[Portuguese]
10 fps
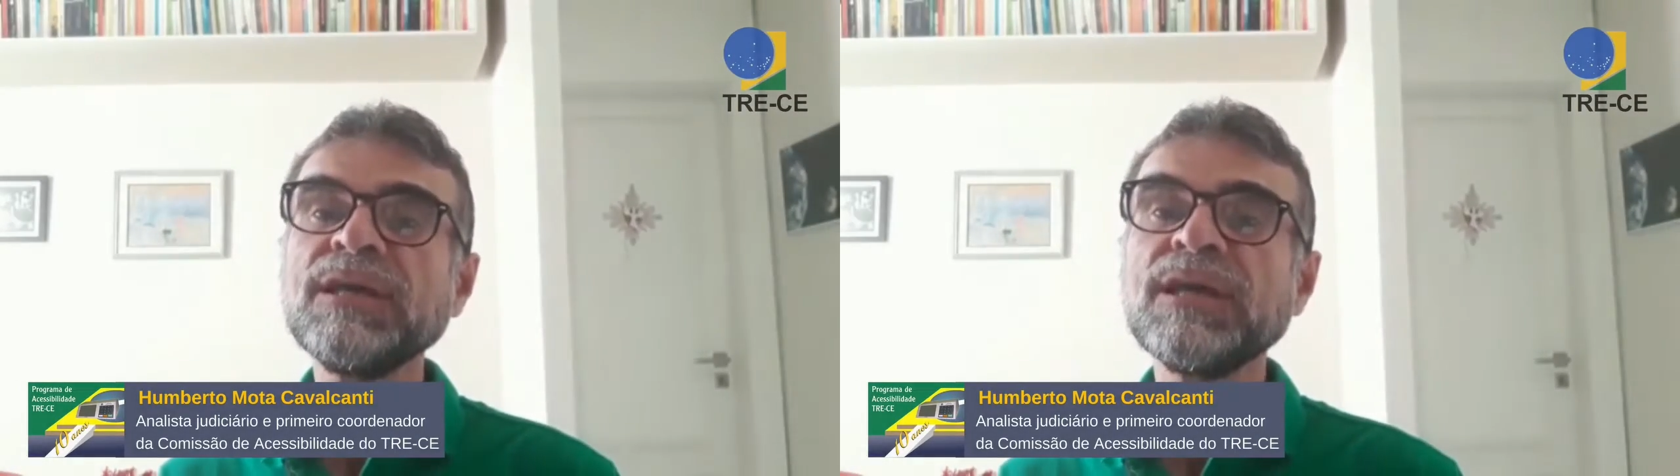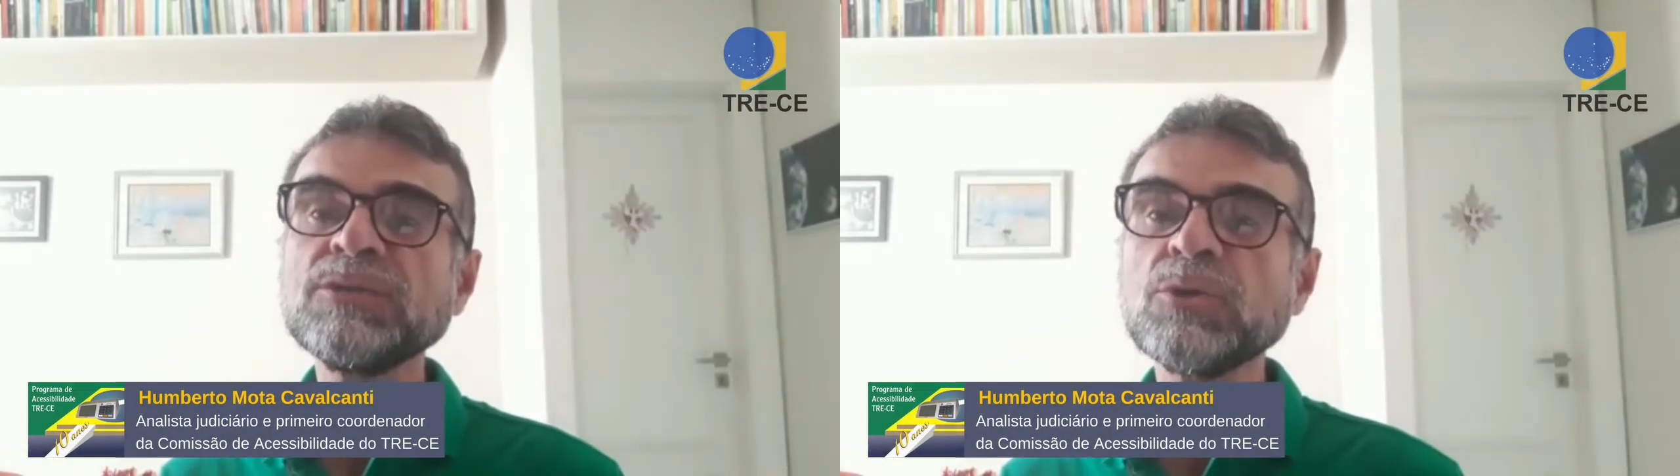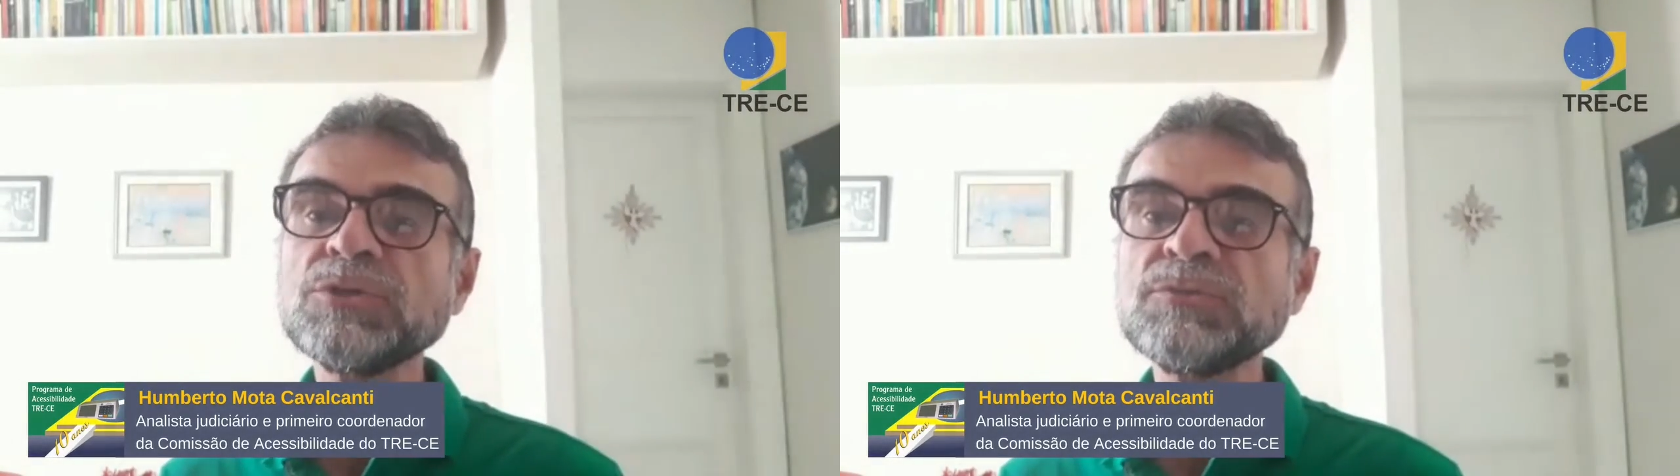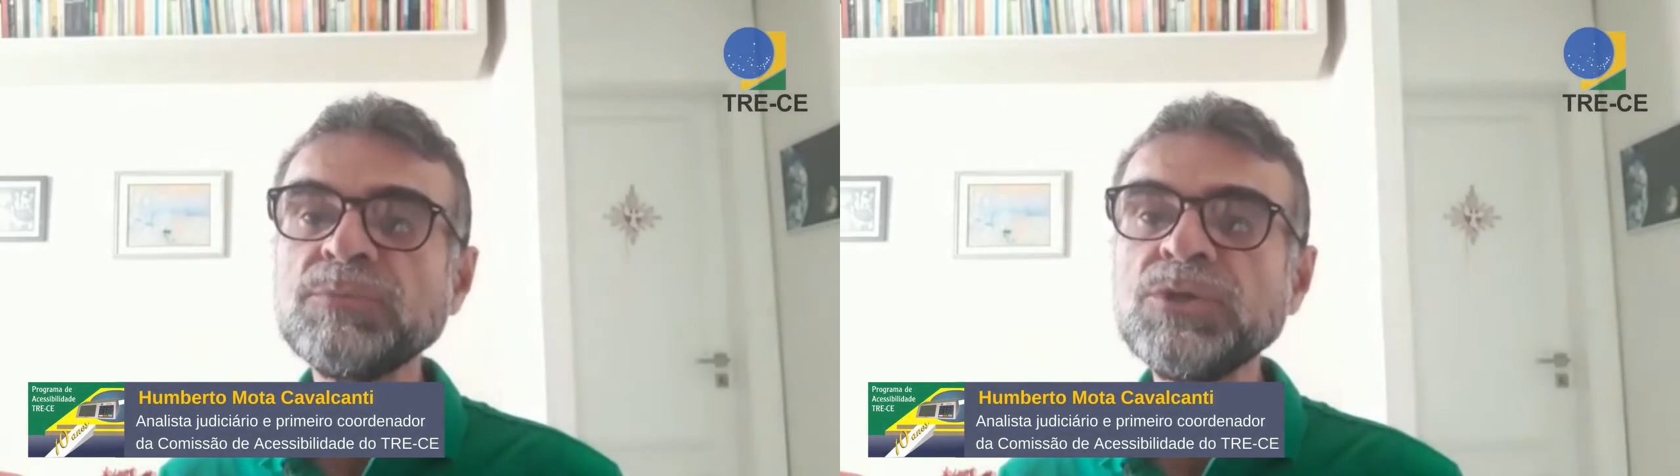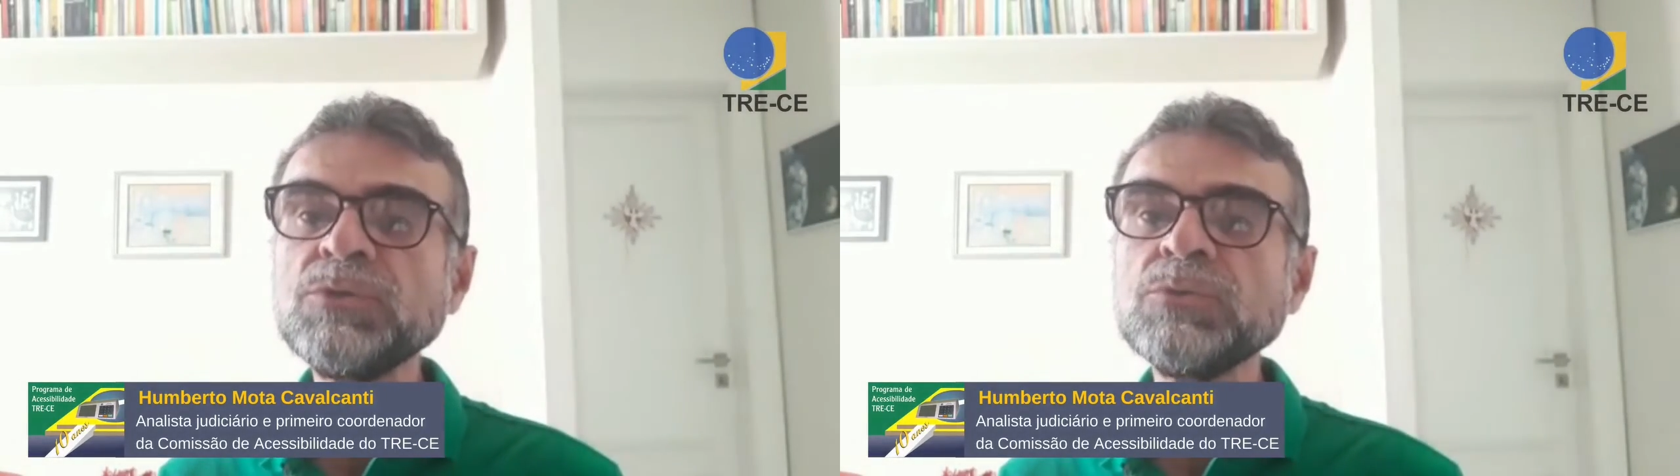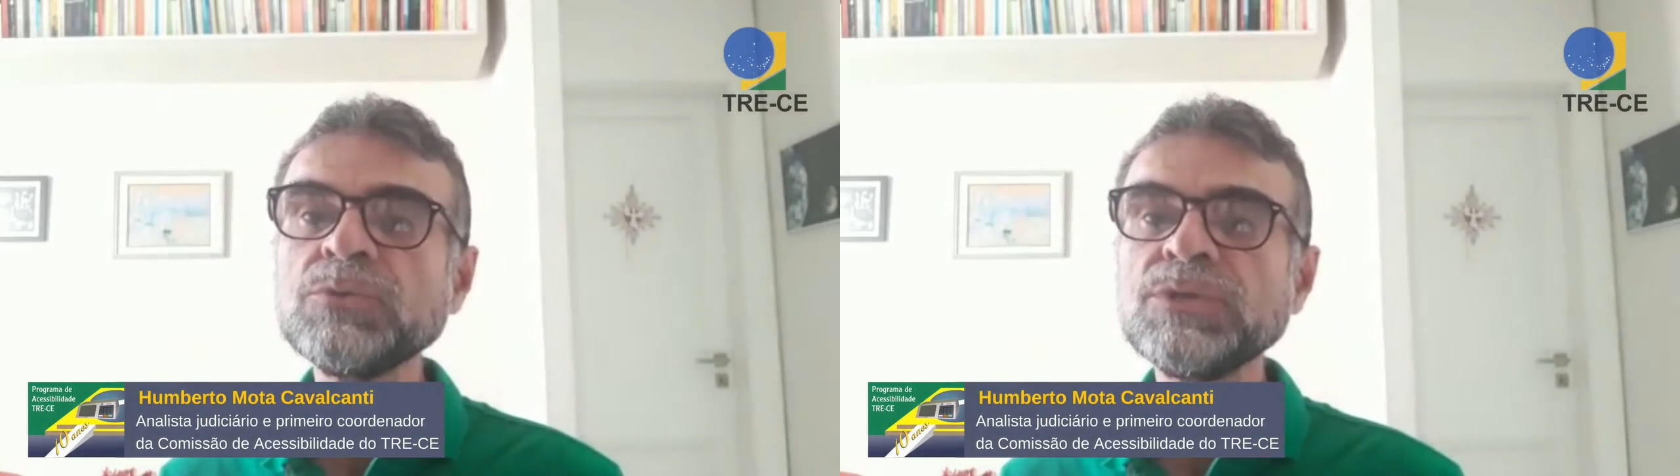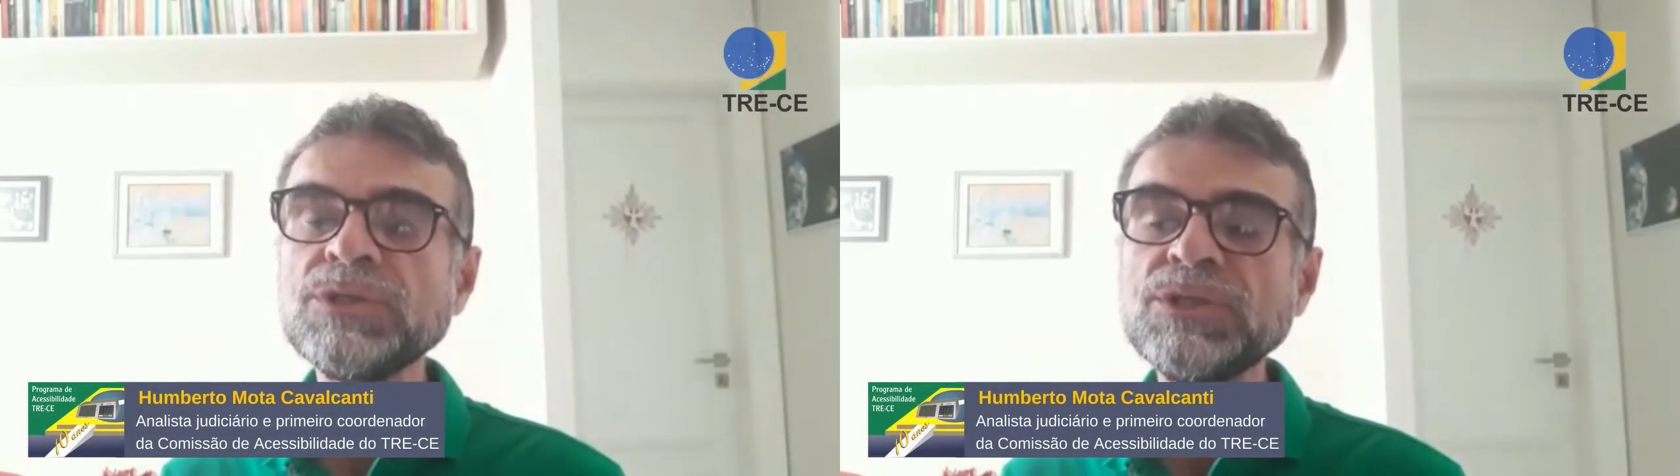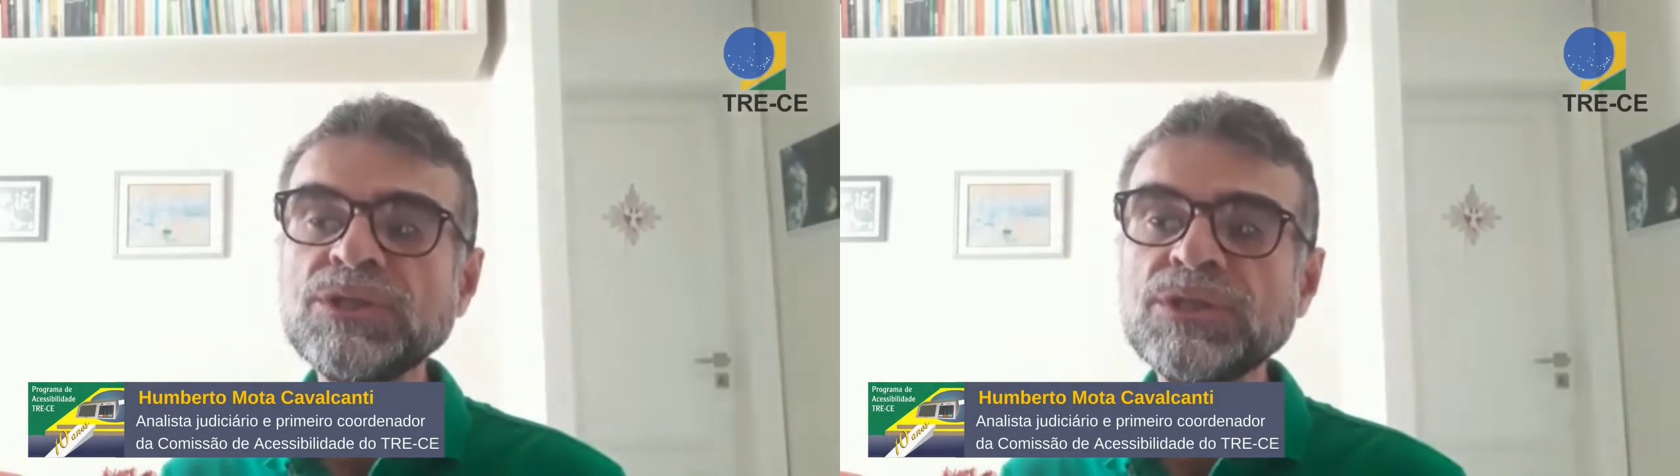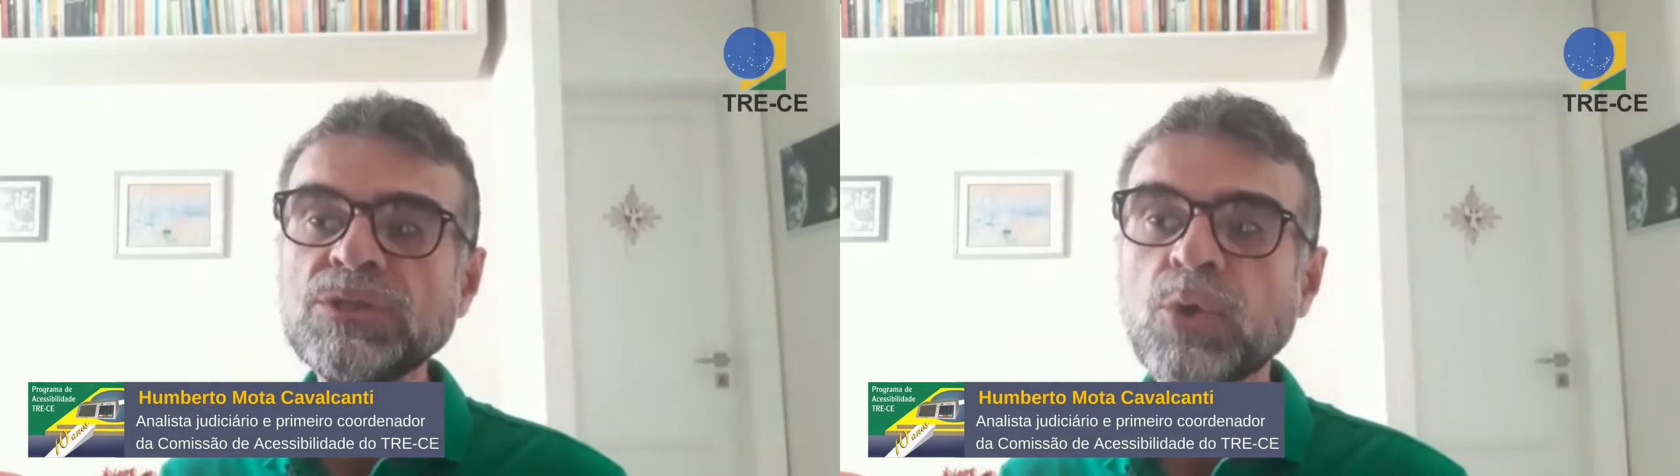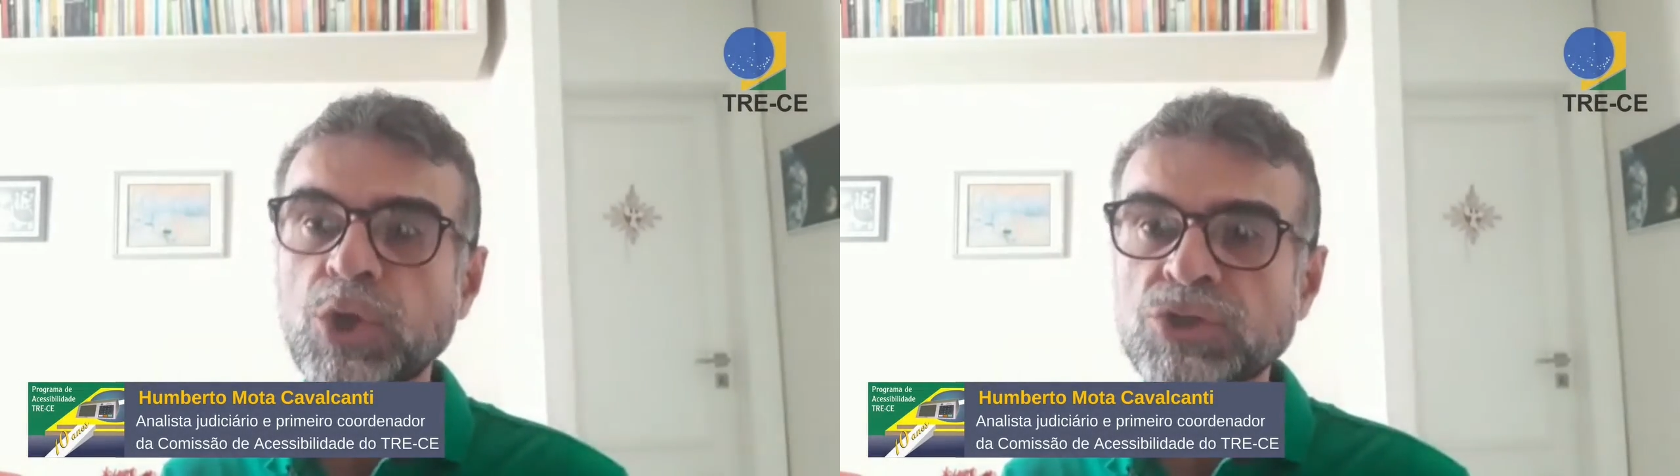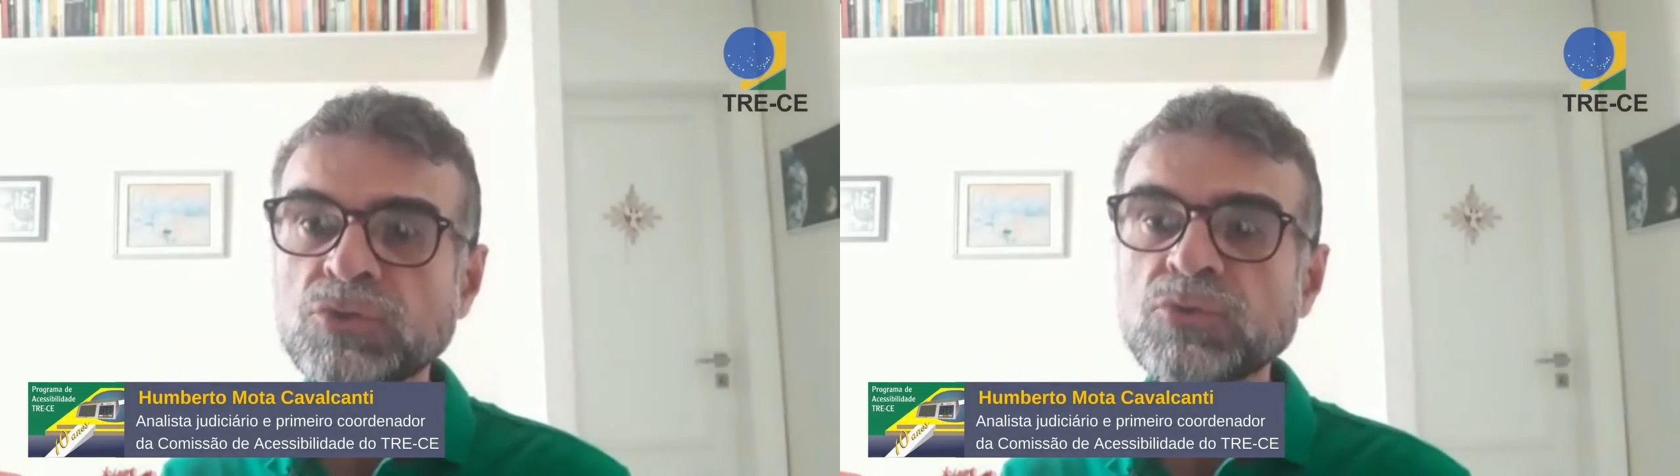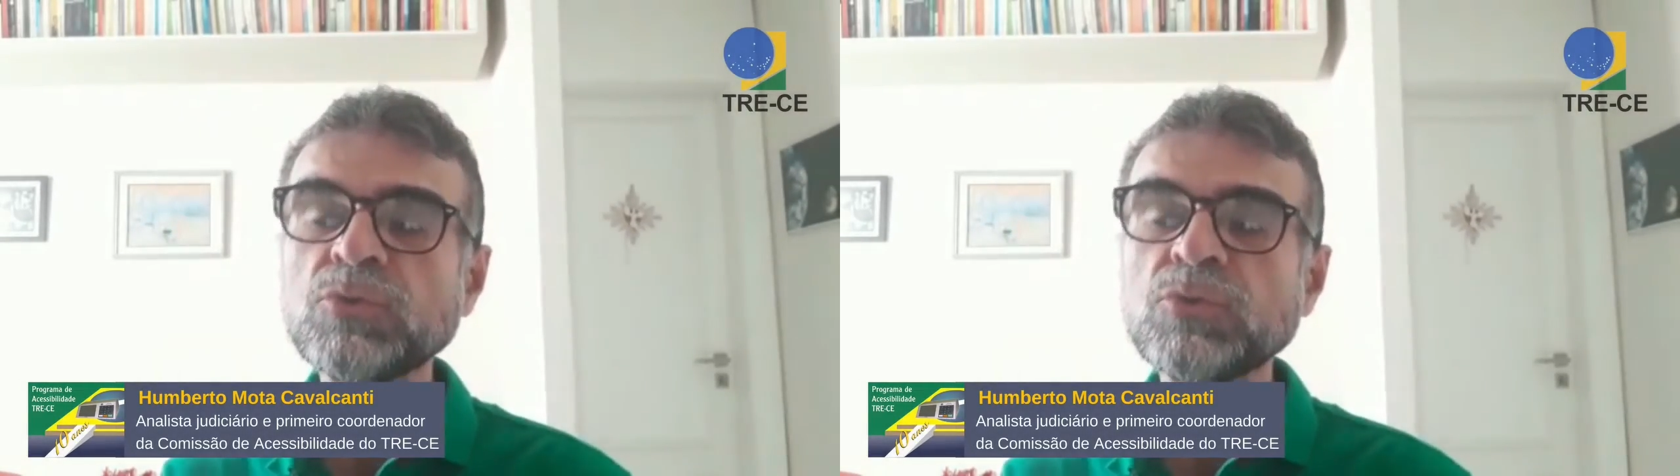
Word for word: Em 2008,